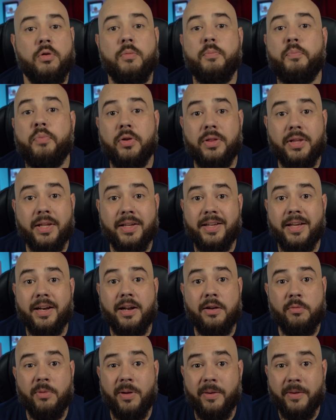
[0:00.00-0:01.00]
no importa si
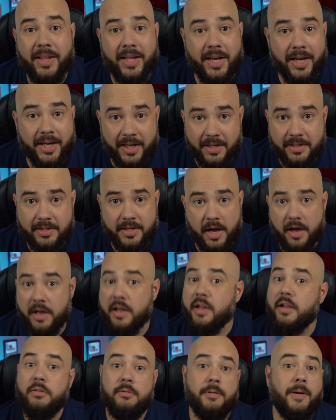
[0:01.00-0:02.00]
era nueva de agencia,
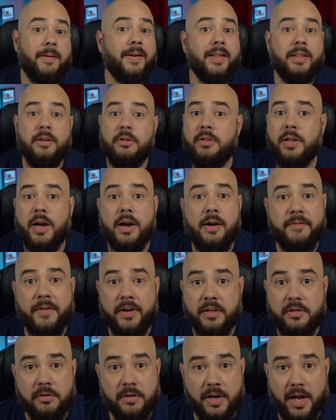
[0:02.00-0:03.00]
nueva de otra
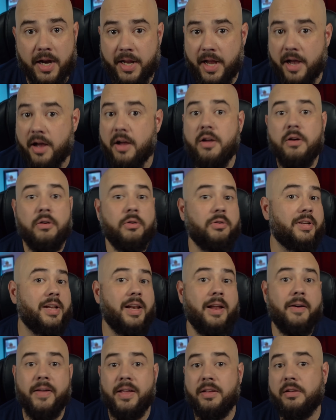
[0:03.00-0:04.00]
refaccionaria o si
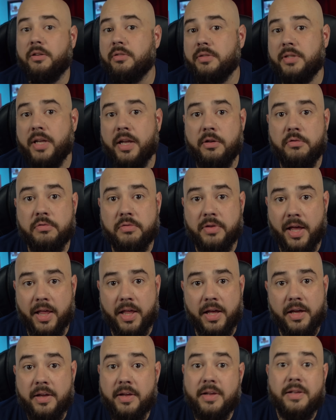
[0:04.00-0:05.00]
la habías conseguido
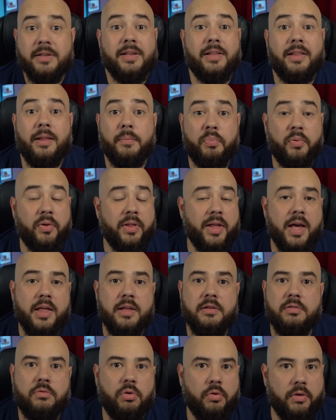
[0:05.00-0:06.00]
usada, se te podía
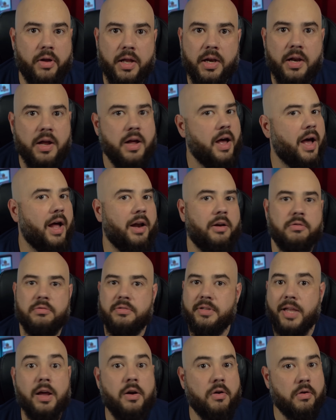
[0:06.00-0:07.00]
destruir a los
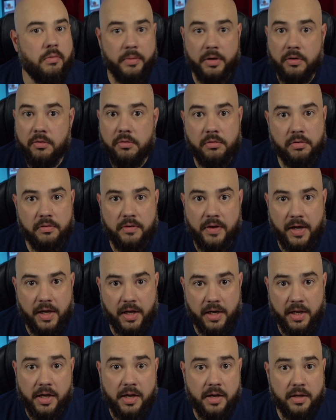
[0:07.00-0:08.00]
5 minutos si
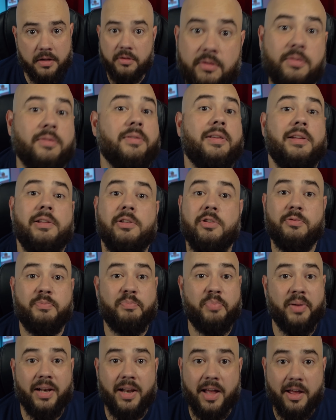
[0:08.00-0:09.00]
quería, entonces los
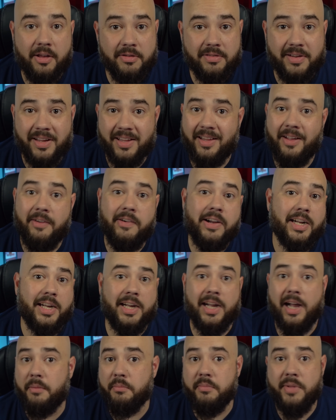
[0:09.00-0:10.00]
pelados andaban
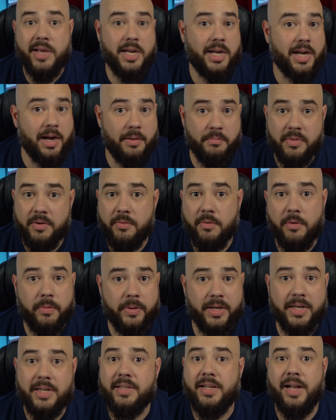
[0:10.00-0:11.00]
cambio y cambio
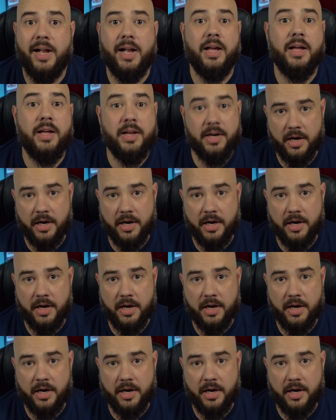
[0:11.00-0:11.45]
bobinas a cada